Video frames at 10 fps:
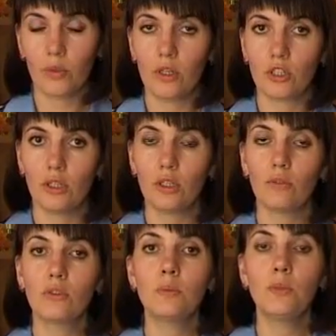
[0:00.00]
подлежат
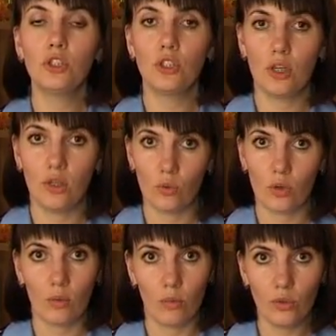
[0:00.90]
возмещению
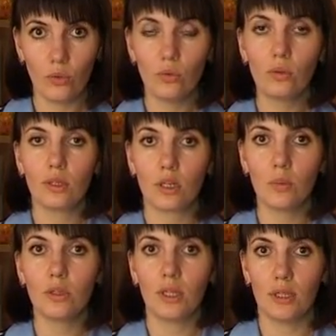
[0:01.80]
работнику
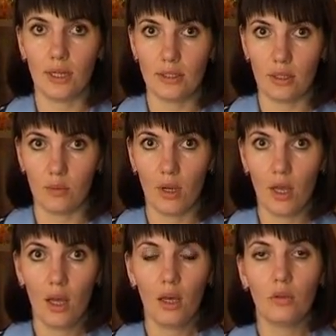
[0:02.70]
работодателем.
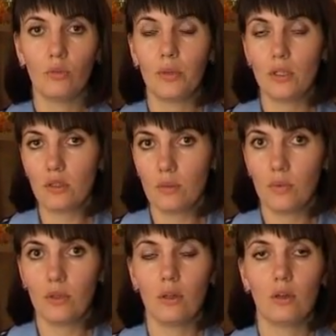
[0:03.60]
В
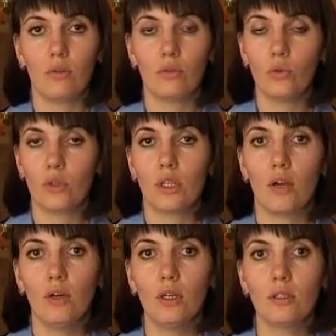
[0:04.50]
принципе, в двух
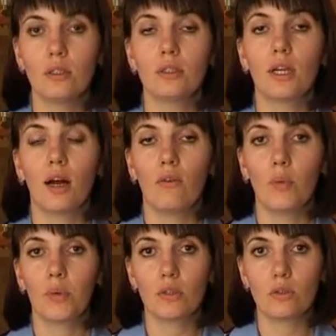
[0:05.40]
словах,
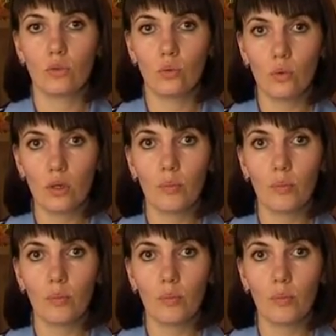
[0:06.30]
такова процедура